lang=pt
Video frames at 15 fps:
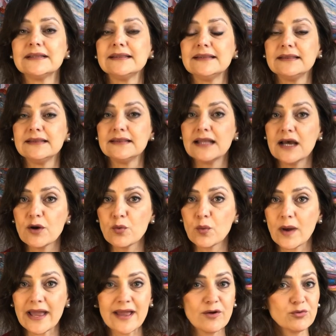não
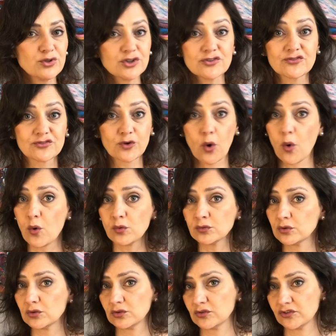é um
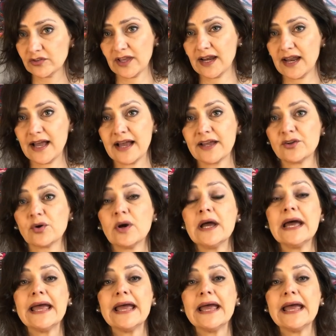desconto do salário,